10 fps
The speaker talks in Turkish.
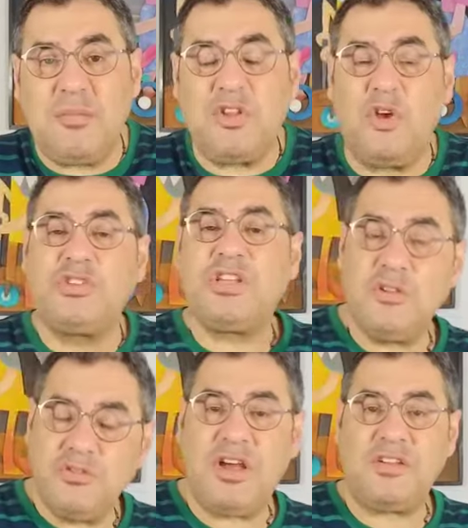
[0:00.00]
özel
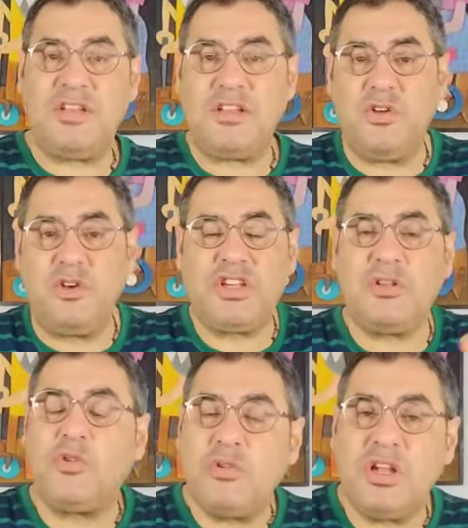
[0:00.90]
üniversiteleri, özel
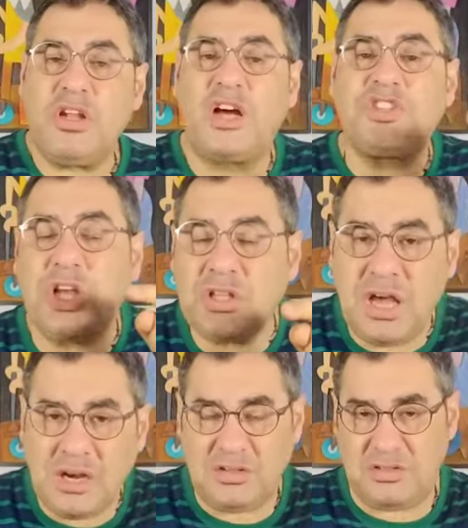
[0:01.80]
okulları
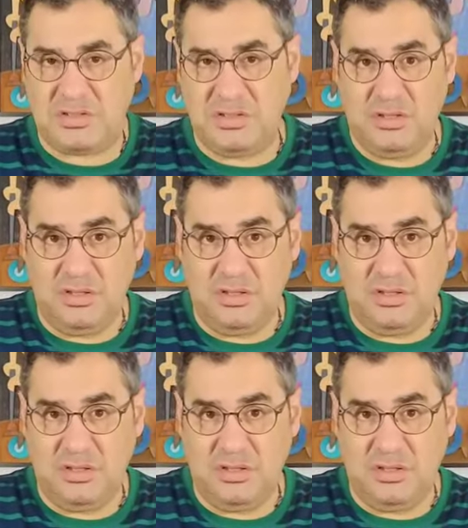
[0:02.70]
açanlardır.